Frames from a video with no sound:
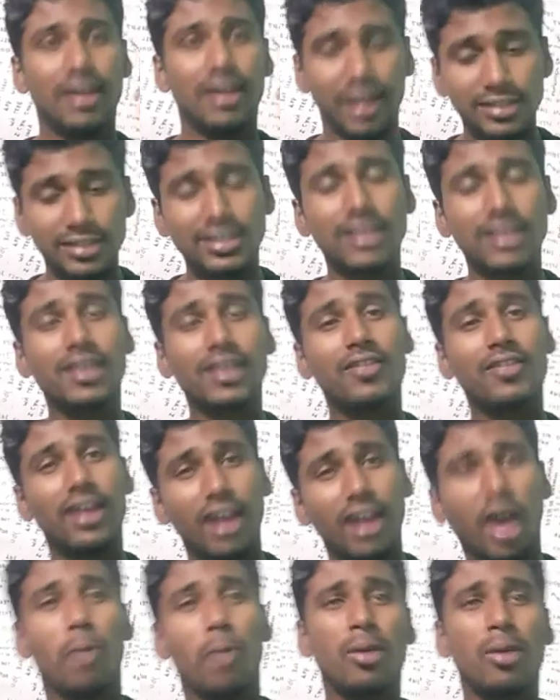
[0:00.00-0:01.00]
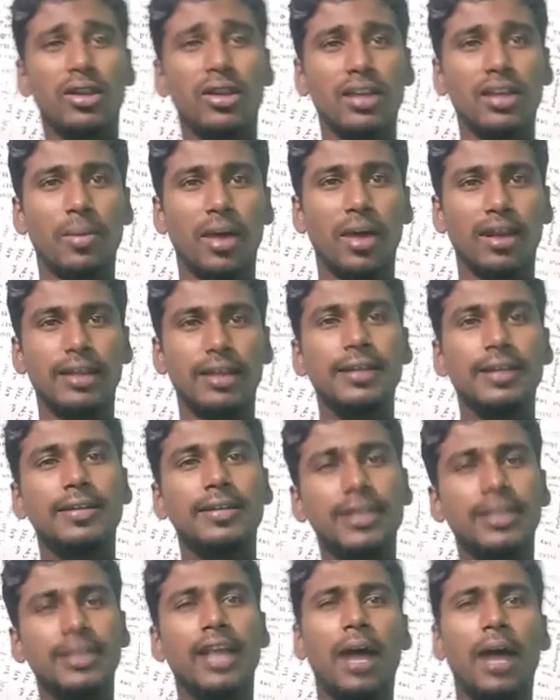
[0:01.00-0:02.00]
நஷ்டத்தை விட லாபம் அதிகமாக இருக்குது
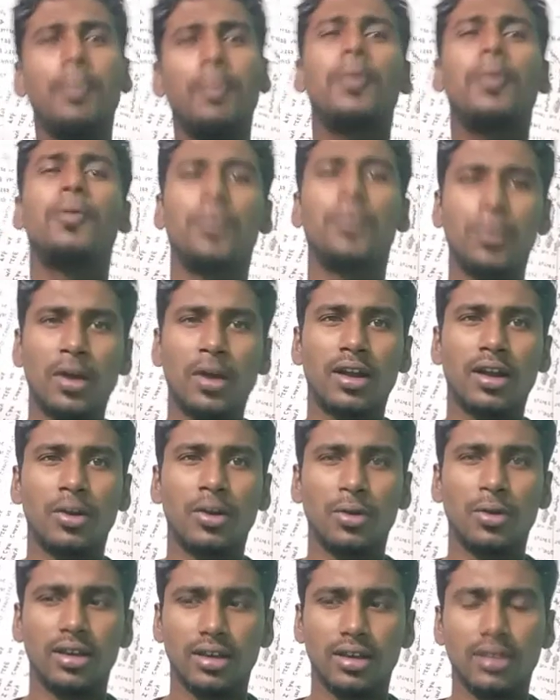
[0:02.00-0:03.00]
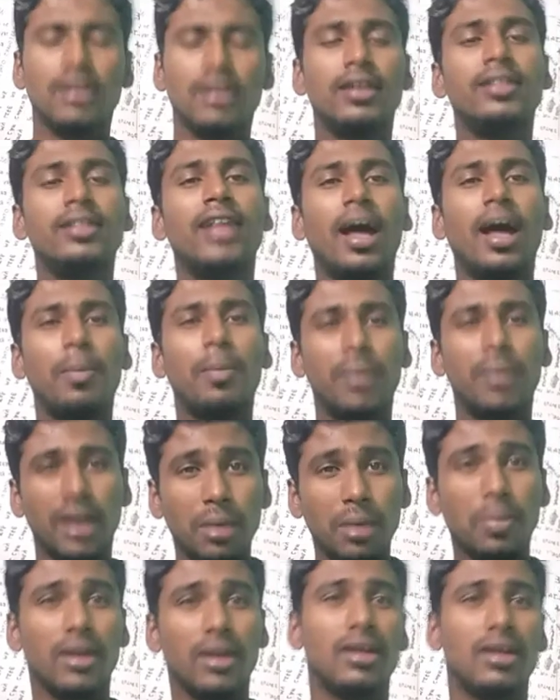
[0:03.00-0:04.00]
இந்த ஆப்பை உருவாக்கினவங்களுக்கு இந்த ஆப்பை
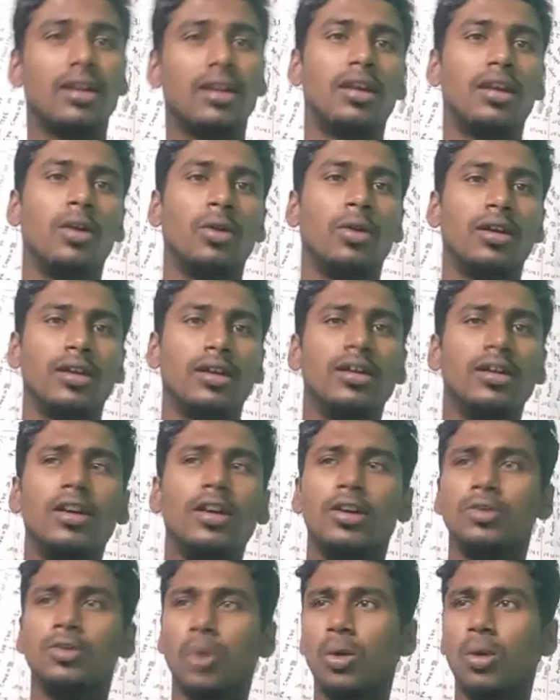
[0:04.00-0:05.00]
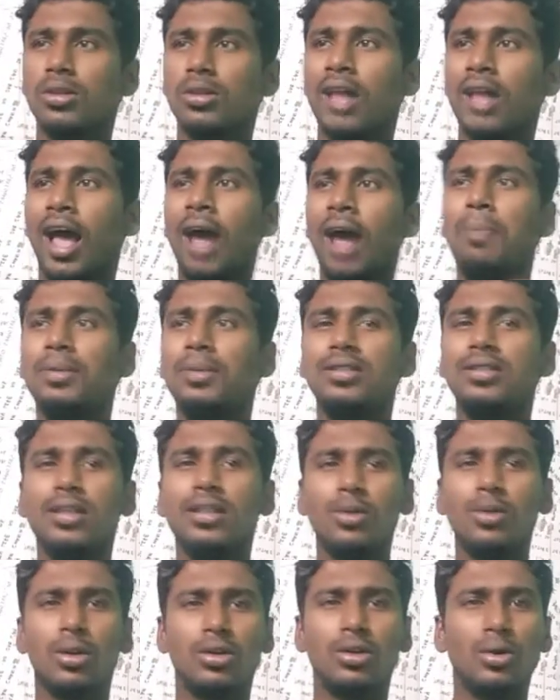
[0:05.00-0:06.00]
ரன் பண்ணிக்கிட்டு இருக்கிறவங்களுக்கு ஸோ த ஆப் இஸ்
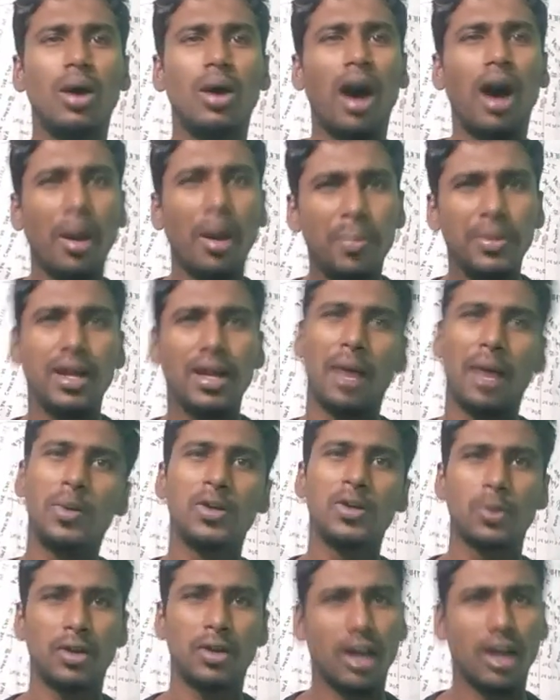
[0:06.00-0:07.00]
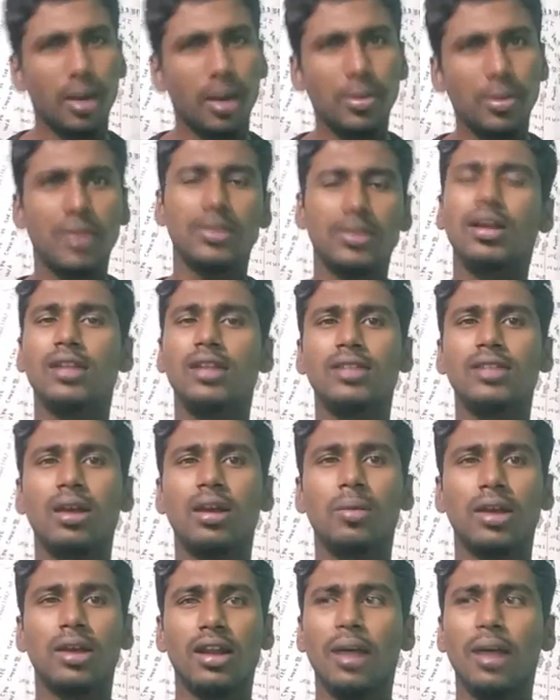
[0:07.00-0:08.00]
ஈக்குவல் டு ஆப் அப்படின்னு சொல்லிட்டு நாமளே வந்து
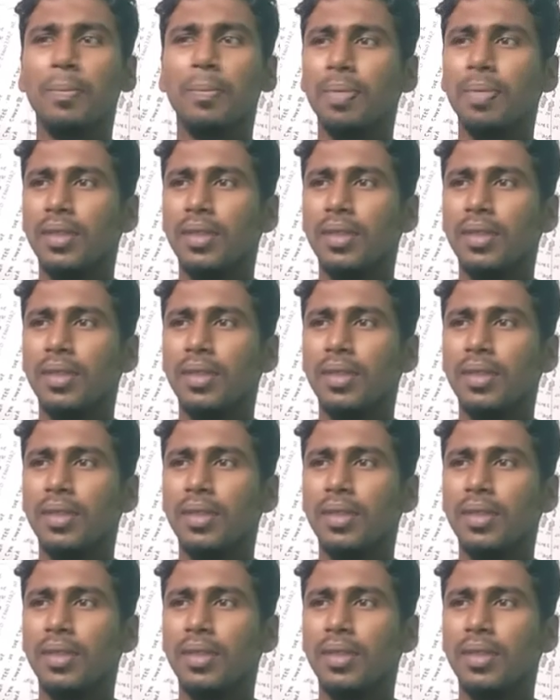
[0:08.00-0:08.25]
கன்சிடர் பண்ணிக்கலாம்